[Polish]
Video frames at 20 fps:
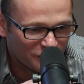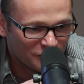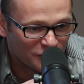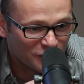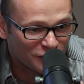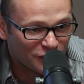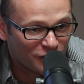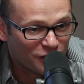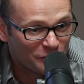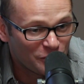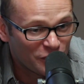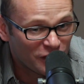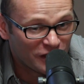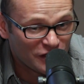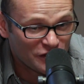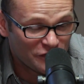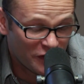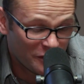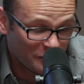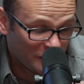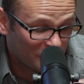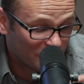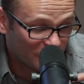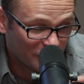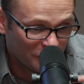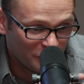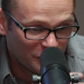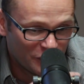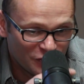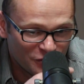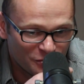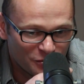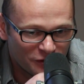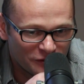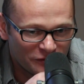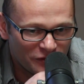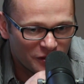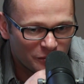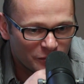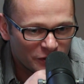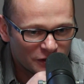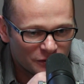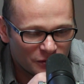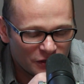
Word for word: to, to robi jakaś firma, bo to w imieniu było firmy,